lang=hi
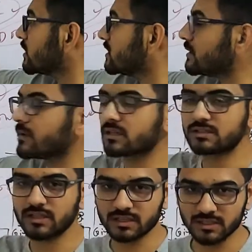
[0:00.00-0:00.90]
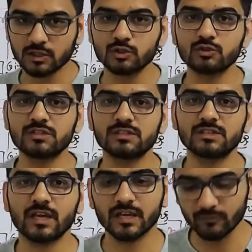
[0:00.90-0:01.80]
किसी भी कंसिडरेशन को जो चीज़
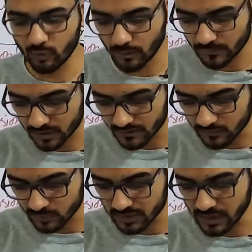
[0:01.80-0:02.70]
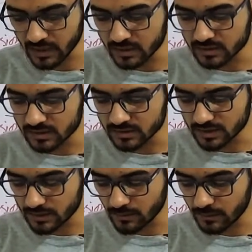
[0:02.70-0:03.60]
दी जाएगी वो आपका गिफ्ट होता है दिस
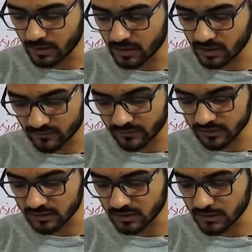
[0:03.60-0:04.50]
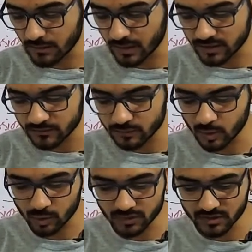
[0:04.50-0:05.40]
हिबाबिल इवज डिपार्ट्स फ्रॉम द
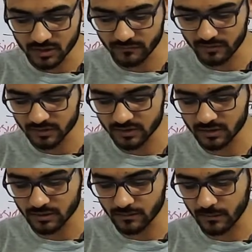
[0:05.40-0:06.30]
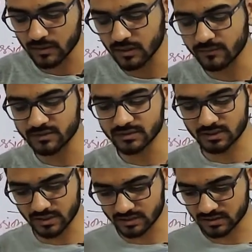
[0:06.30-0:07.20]
ओरिजिनल डेफिनेशन हिबाबिल इवज इज
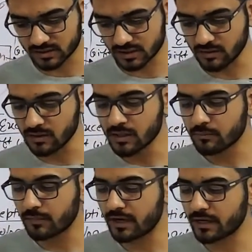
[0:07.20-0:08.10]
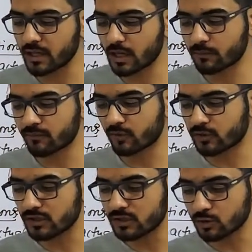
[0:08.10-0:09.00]
अ ट्रांजेक्शन मेड अप
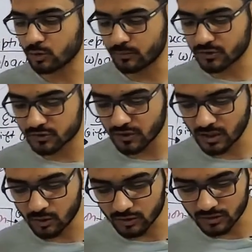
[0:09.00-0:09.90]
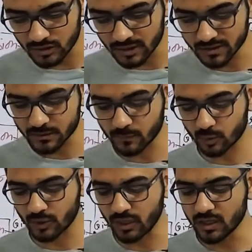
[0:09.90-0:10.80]
फॉर द टू म्यूचुअल और
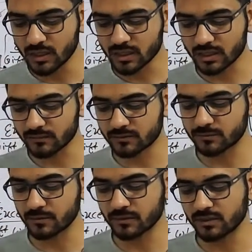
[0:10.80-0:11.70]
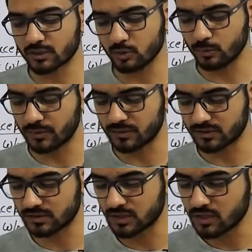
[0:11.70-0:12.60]
रेसिप्रोकल गिफ्ट्स बिटवीन द टू
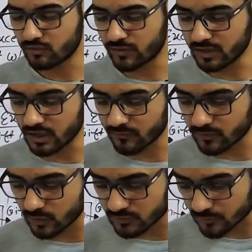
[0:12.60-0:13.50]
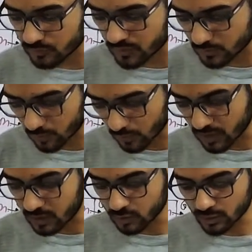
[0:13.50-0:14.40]
पर्सन वन गिफ्ट वॉज फ्रॉम द
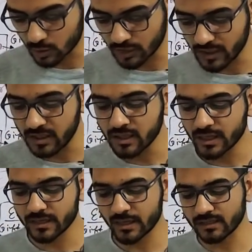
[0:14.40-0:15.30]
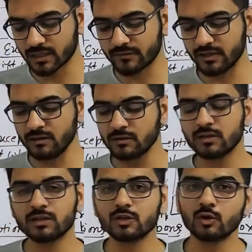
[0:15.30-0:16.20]
डोनर टू द डोनी एंड अदर वन
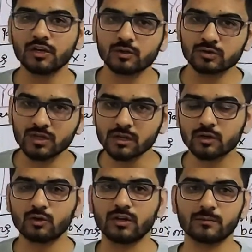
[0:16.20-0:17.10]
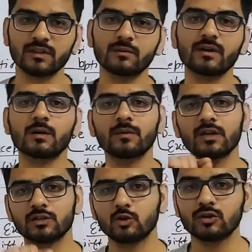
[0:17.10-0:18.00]
डोनी टू द डोनर मतलब यहाँ पे
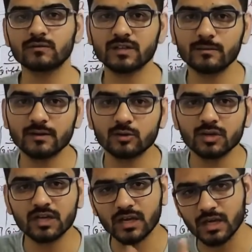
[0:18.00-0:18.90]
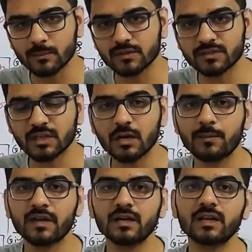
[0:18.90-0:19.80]
दो गिफ्ट की बात हो रही है कि एक पर्सन यहाँ
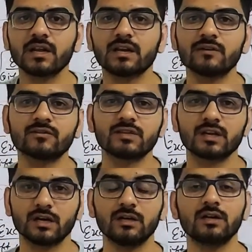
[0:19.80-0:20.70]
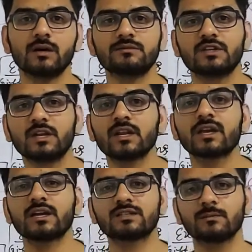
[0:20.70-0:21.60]
पे क्या करेगा गिफ्ट देगा अब जनरल
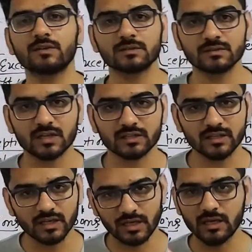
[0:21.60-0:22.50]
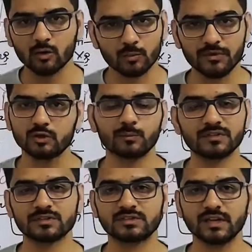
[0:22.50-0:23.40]
क्या है एग्जाम्पल समझ लेते हैं कि ए और बी दो
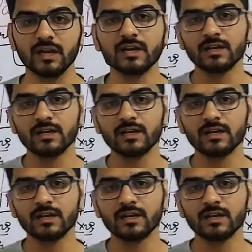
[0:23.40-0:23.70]
पर्सन हैं